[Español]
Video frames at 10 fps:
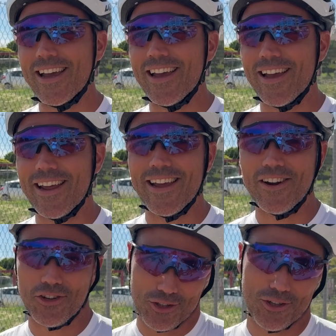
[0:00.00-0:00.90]
que
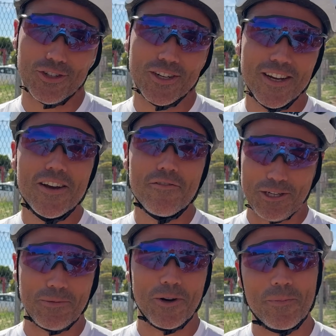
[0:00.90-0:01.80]
nosotros
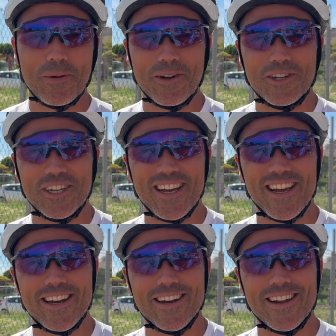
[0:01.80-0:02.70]
fuésemos los primeros
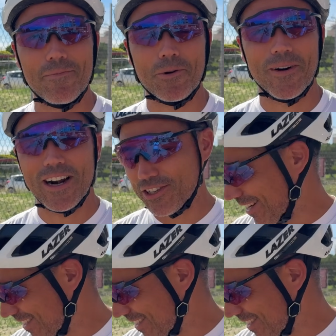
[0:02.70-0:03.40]
en, en o sea que